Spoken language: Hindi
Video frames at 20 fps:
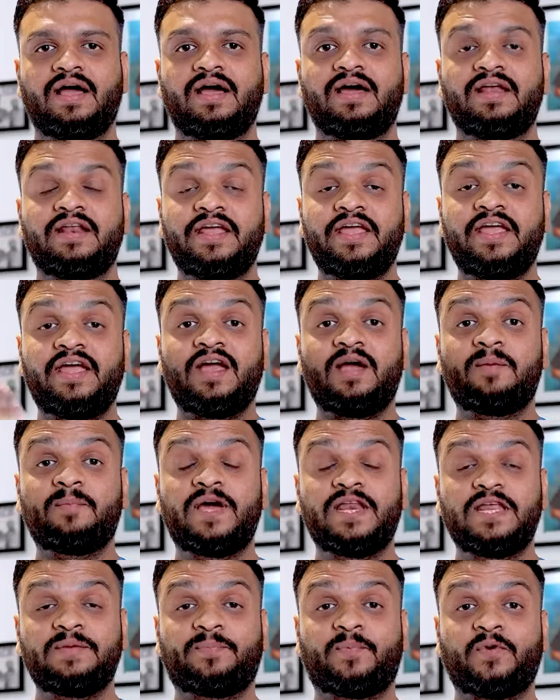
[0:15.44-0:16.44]
अरे
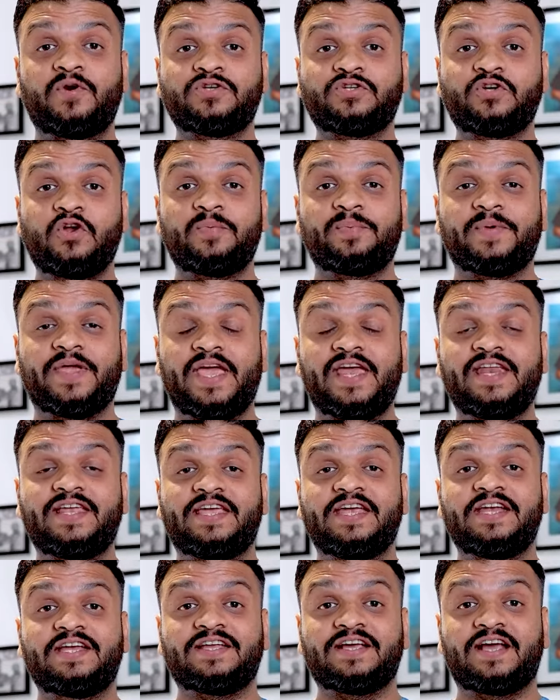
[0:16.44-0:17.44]
हमारी पोस्ट ऑफ केयर
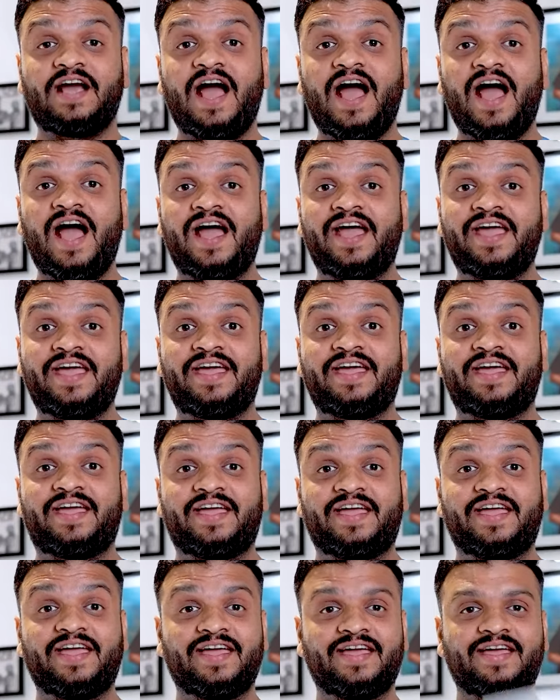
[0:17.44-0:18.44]
किट कहाँ है